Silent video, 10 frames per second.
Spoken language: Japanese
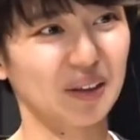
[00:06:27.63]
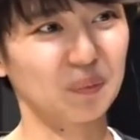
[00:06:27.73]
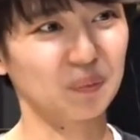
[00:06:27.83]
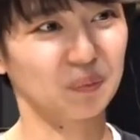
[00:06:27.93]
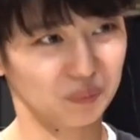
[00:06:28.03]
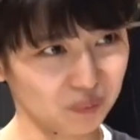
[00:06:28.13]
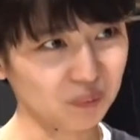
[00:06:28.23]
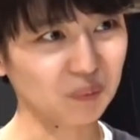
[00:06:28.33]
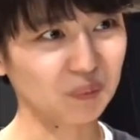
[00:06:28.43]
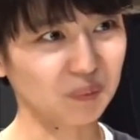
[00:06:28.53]
うん、う
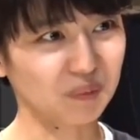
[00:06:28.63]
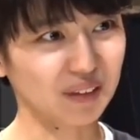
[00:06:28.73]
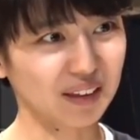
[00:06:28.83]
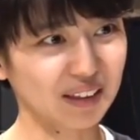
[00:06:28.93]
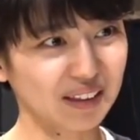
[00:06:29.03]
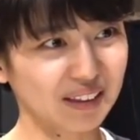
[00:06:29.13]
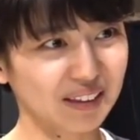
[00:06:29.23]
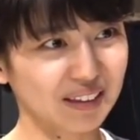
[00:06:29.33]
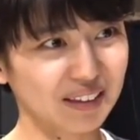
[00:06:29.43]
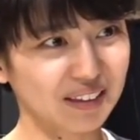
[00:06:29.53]
ん、で
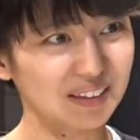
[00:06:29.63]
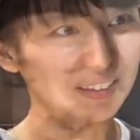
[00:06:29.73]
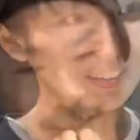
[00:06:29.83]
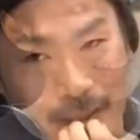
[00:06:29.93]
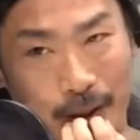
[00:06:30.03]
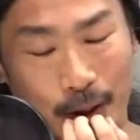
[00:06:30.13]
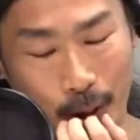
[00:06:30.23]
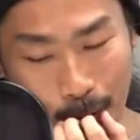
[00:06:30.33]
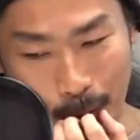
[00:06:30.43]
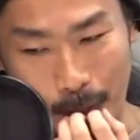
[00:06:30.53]

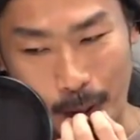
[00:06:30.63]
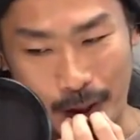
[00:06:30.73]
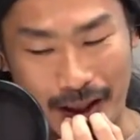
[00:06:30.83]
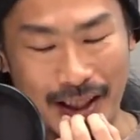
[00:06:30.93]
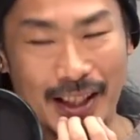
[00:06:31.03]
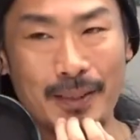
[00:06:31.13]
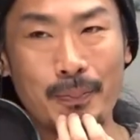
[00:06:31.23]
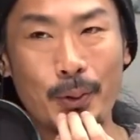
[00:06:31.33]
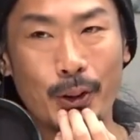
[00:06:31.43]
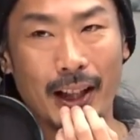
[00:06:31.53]
ちょっともう自
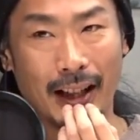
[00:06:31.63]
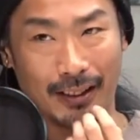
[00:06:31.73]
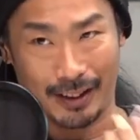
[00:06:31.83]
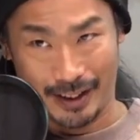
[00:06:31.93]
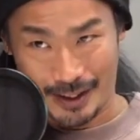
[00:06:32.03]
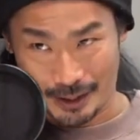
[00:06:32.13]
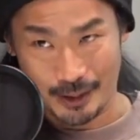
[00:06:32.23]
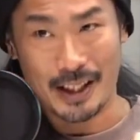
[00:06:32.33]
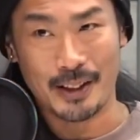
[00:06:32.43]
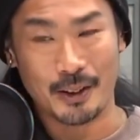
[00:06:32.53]
信もなかったんです
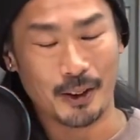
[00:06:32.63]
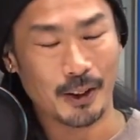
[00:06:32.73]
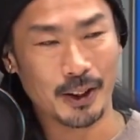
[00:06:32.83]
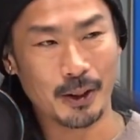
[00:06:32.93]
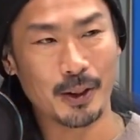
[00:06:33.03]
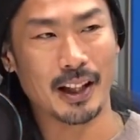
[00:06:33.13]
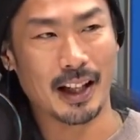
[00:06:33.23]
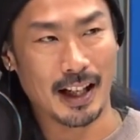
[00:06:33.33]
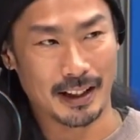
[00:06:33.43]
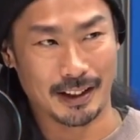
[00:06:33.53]
よなんかその一人
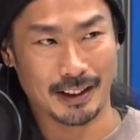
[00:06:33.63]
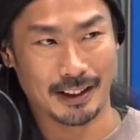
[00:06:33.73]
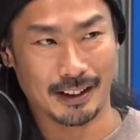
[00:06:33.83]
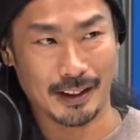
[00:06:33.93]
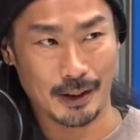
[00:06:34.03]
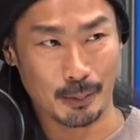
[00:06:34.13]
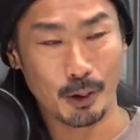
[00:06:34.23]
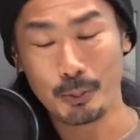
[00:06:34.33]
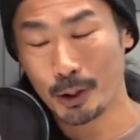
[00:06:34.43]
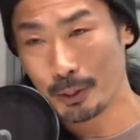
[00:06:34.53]
で入ったんですよ
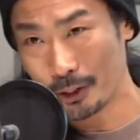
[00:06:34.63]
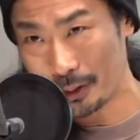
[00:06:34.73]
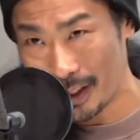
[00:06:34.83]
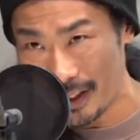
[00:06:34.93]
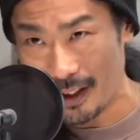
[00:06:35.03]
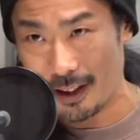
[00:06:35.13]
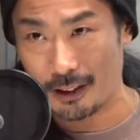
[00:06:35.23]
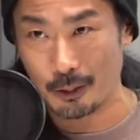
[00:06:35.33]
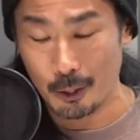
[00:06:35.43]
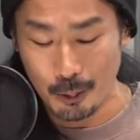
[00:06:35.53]
僕もともと2人
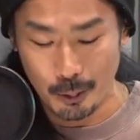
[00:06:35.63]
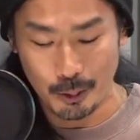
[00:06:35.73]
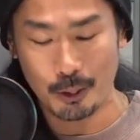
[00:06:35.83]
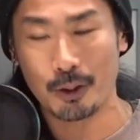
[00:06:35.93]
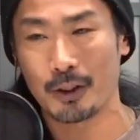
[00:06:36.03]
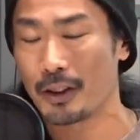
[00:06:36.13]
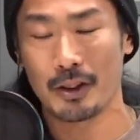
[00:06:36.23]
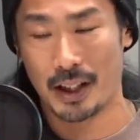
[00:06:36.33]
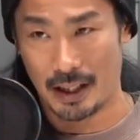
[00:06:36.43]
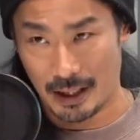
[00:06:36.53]
で高校の同
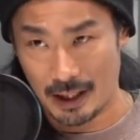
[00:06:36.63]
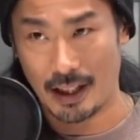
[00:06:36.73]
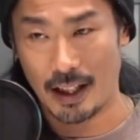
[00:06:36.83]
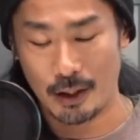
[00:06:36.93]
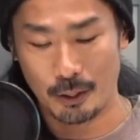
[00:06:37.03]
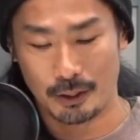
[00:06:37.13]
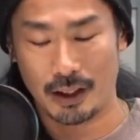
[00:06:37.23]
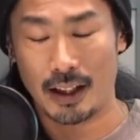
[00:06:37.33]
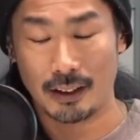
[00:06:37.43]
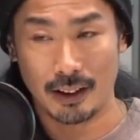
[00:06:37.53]
級生で入ろうっ
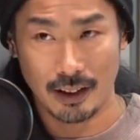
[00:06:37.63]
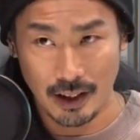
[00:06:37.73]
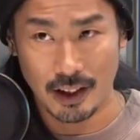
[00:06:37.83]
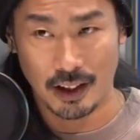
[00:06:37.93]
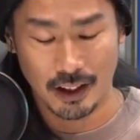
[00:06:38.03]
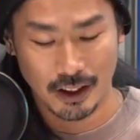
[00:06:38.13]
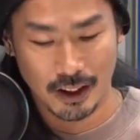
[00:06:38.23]
てなってて、ええはい